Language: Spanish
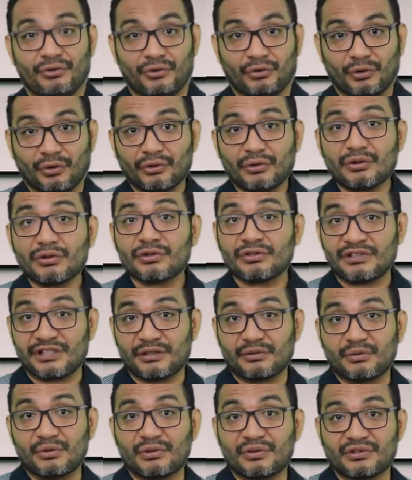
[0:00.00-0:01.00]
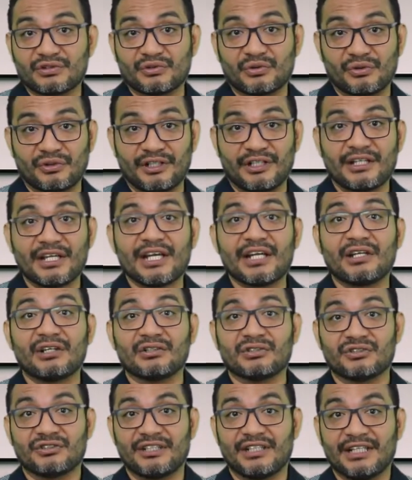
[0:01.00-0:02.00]
todos los recursos
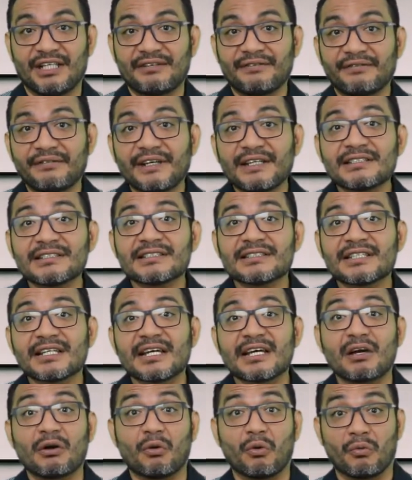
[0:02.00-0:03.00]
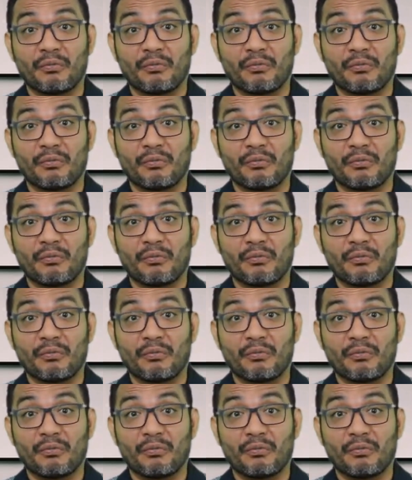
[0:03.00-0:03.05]
ordinarios de defensa